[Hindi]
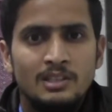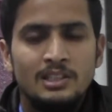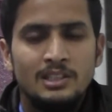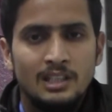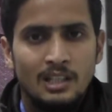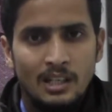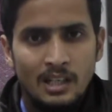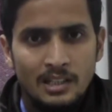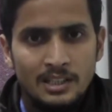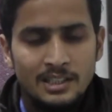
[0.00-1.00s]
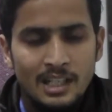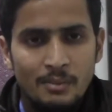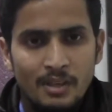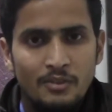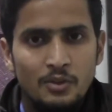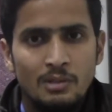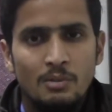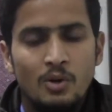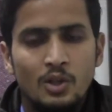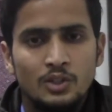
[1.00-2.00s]
जिससे जिससे हमें फ्यूचर
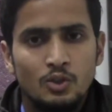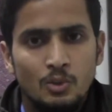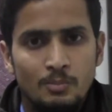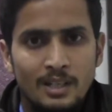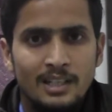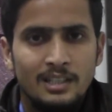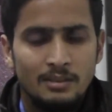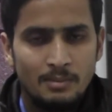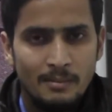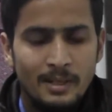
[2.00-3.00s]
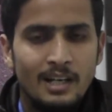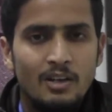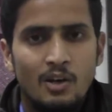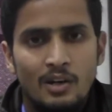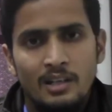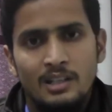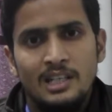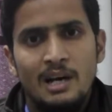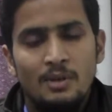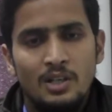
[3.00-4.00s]
में बहुत स्कोप मिलने की संभावना है और
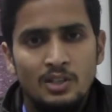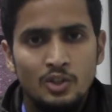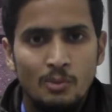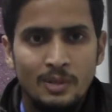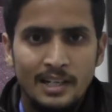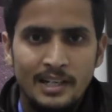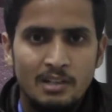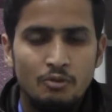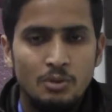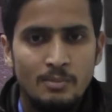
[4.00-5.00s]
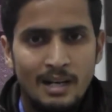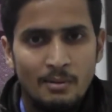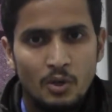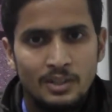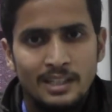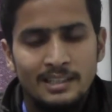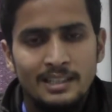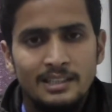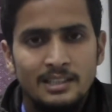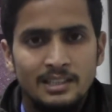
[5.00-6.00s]
यहाँ पे जॉब के लिए इंटरव्यू भी बराबर होते रहते
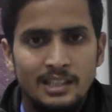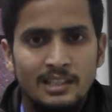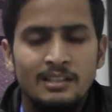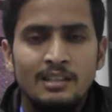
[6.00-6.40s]
हैं जिससे